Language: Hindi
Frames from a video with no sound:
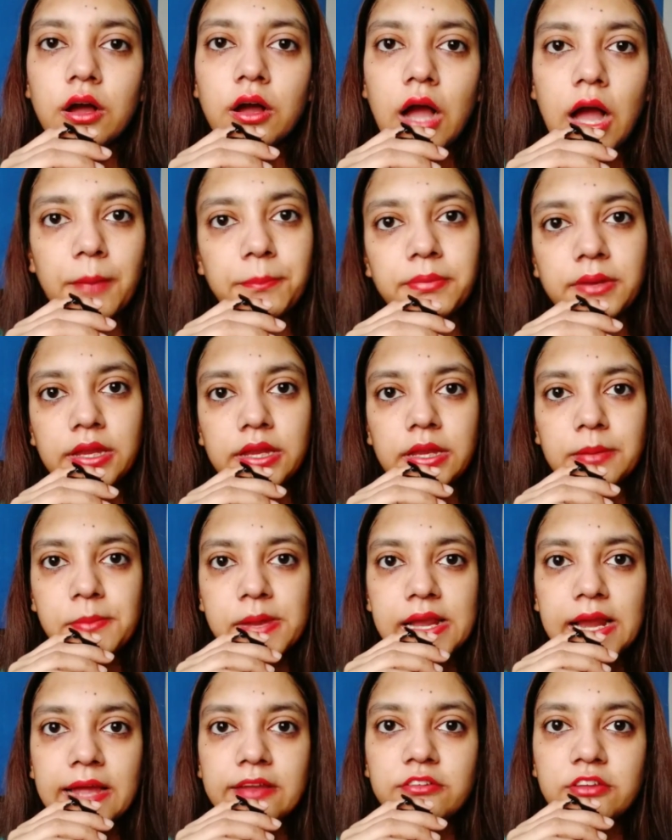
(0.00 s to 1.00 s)

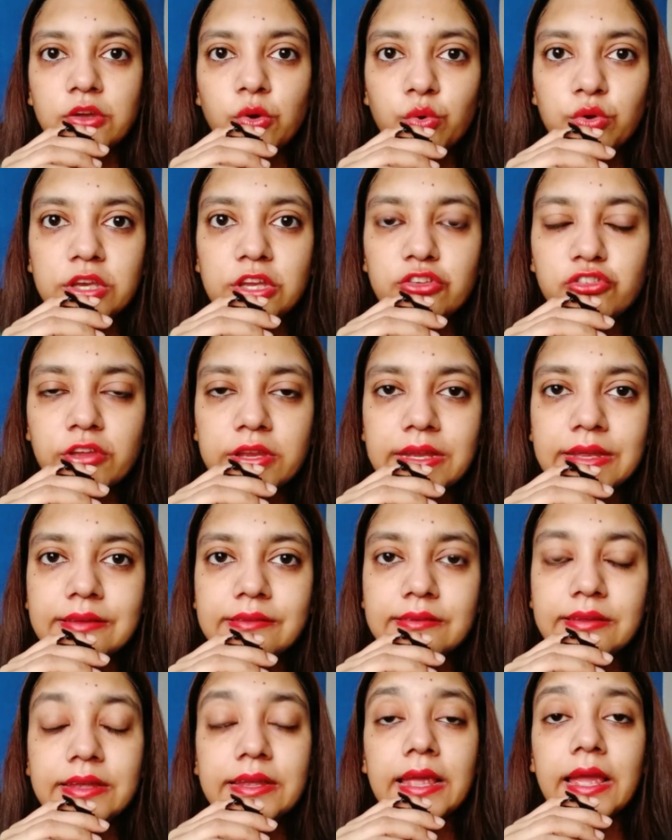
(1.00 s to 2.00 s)
आपकी आई डी होनी चाहिए
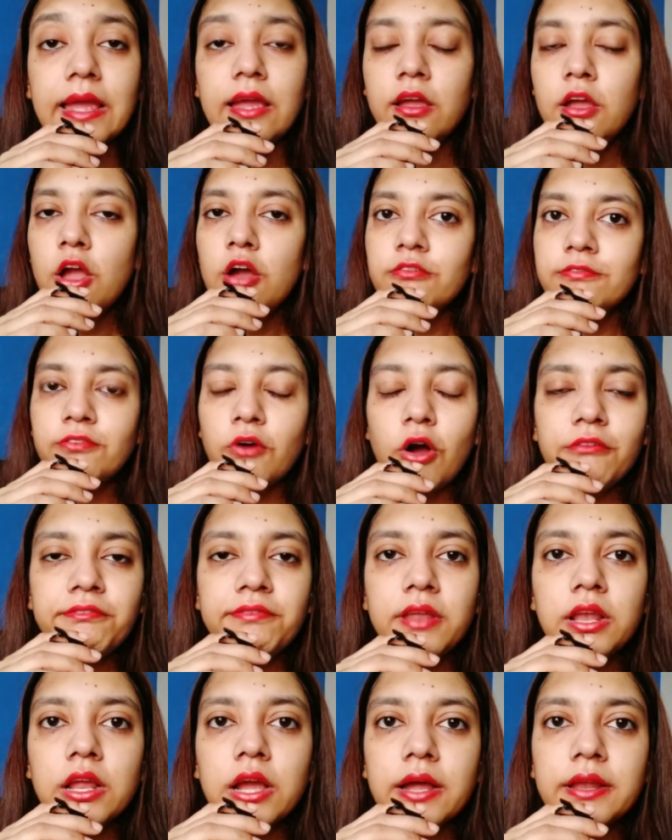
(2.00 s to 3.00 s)
ठीक है फॉर्म
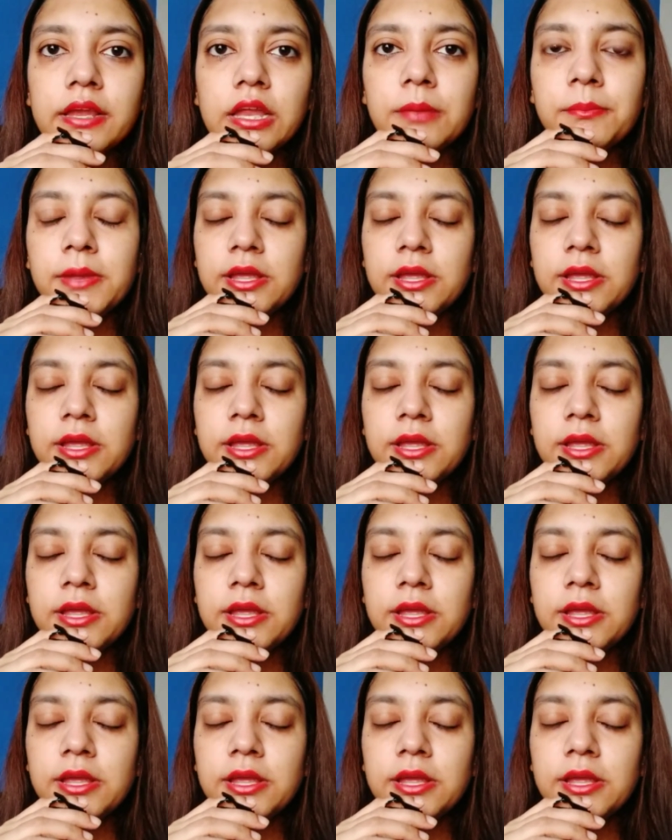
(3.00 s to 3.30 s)
फिल करने